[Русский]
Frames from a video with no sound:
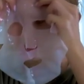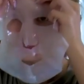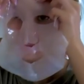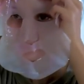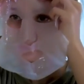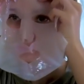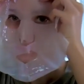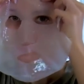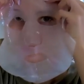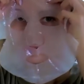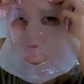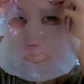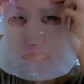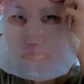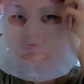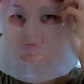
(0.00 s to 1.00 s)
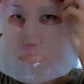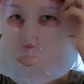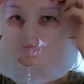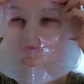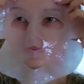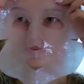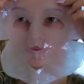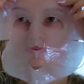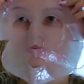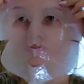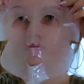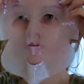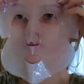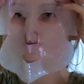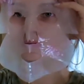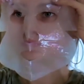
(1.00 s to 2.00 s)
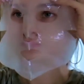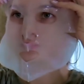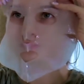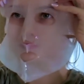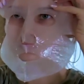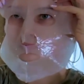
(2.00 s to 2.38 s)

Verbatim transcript: увлажнена теперь настолько, что